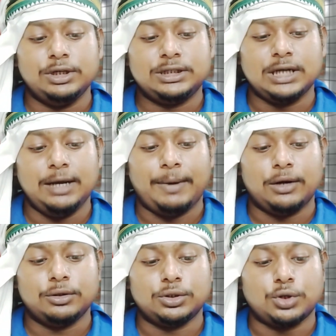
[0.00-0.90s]
সালে
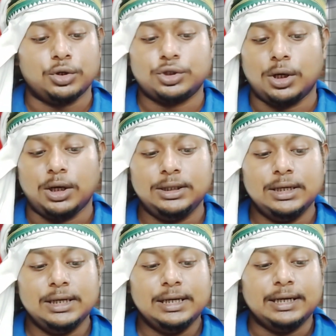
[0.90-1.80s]
ভারতীয় সংসদ
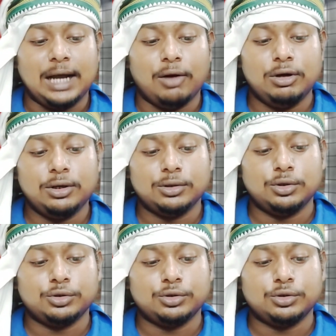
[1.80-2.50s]
নাগরিকত্ব